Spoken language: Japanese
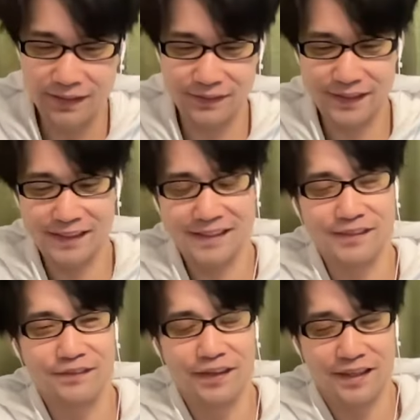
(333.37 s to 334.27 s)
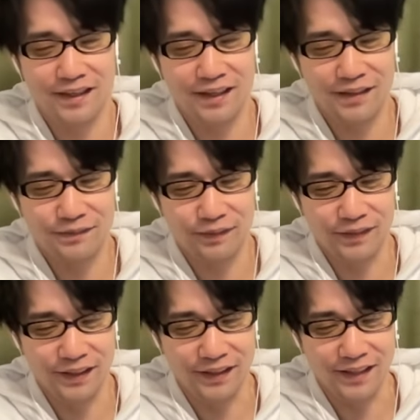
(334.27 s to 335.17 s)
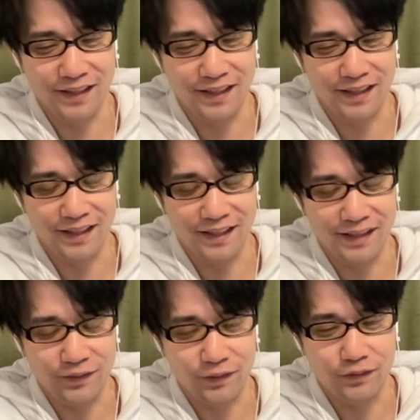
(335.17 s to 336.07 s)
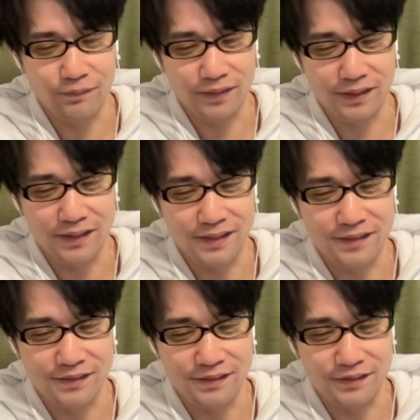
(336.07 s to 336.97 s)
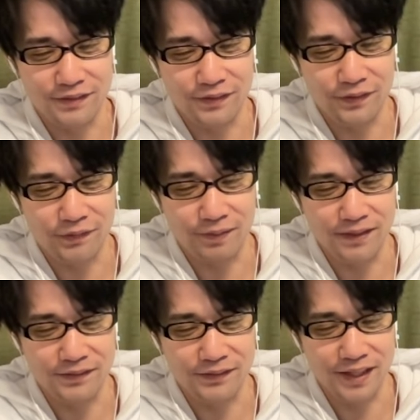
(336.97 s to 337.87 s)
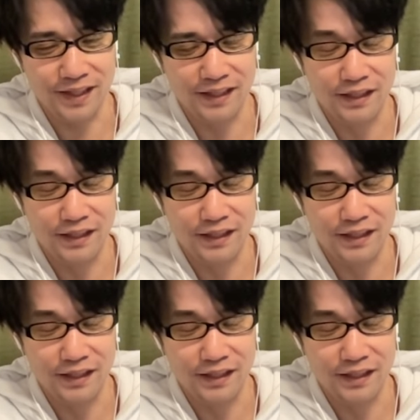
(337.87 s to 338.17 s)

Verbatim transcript: ちらですね。上から羽毛銀、えーと、コルトピー、雫、クロロ、パクノダ、